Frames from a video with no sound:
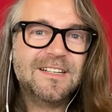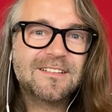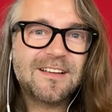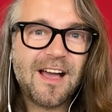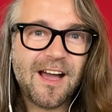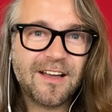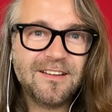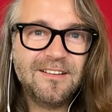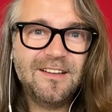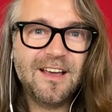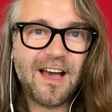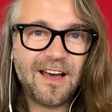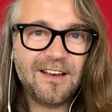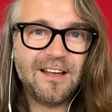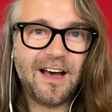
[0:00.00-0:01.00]
Karin
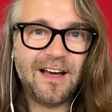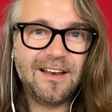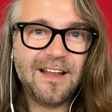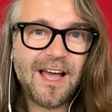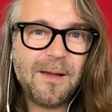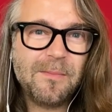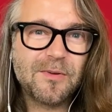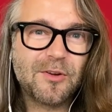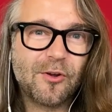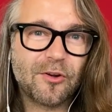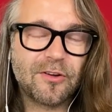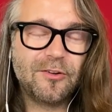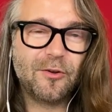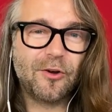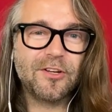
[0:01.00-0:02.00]
hier alle
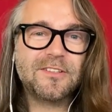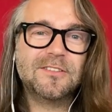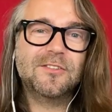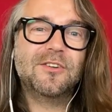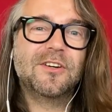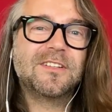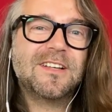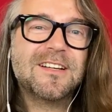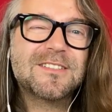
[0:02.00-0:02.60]
Alarmglocken läuten hört.